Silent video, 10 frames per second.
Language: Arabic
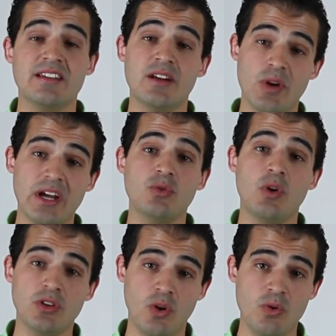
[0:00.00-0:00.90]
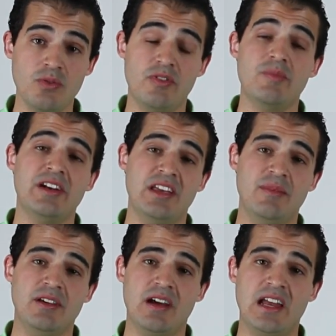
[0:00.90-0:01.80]
كان واخد وضعه في
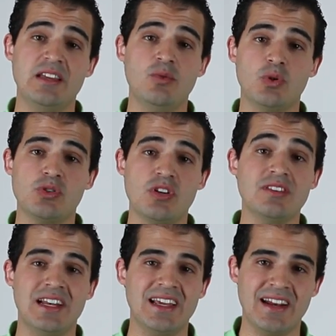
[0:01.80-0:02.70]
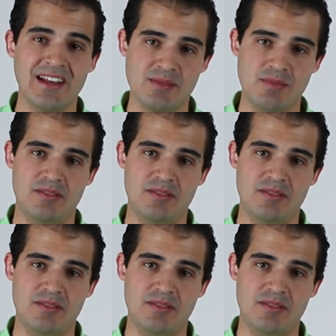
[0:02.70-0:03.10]
البرنامج على انه الاقتصاد الغير رسمي